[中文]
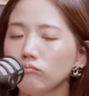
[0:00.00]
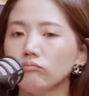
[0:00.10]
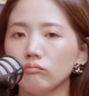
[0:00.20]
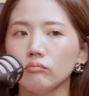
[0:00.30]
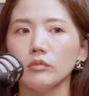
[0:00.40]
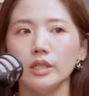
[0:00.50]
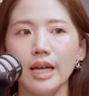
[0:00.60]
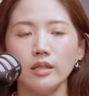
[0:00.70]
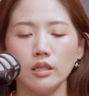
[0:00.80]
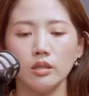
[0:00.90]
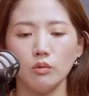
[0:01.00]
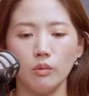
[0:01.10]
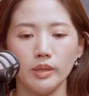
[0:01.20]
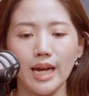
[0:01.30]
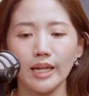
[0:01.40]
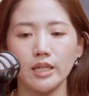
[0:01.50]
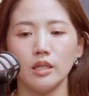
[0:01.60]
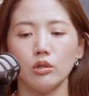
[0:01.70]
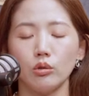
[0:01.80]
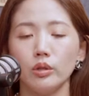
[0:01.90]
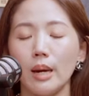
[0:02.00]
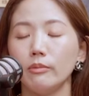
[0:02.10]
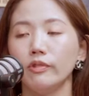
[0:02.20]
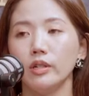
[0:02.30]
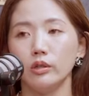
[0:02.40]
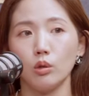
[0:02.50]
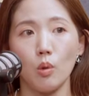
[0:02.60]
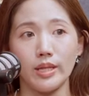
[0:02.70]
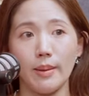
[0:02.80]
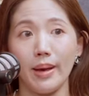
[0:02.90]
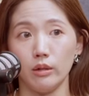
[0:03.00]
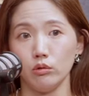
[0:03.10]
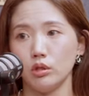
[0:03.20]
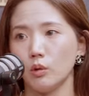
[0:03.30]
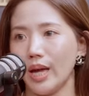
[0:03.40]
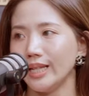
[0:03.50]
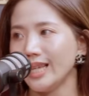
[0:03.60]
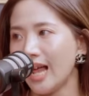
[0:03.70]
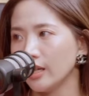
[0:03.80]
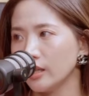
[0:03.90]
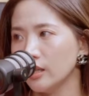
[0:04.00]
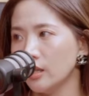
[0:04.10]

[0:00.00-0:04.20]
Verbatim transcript: 嗯，像其实我们在疫情的时候，因为大部分人都关在办公室，关在家里，